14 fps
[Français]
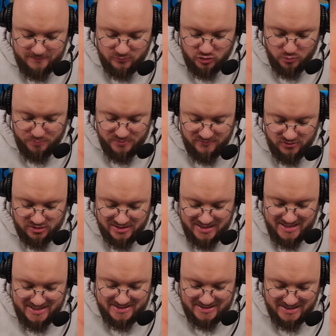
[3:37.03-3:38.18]
depuis votre
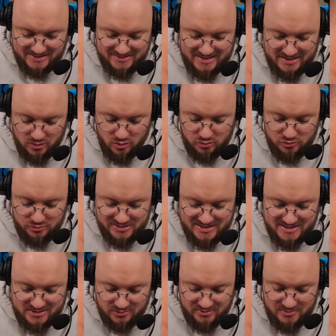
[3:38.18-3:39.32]
extra deck en
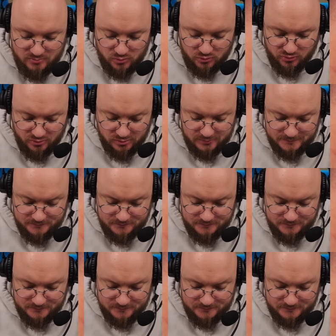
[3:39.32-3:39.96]
utilisant des monstres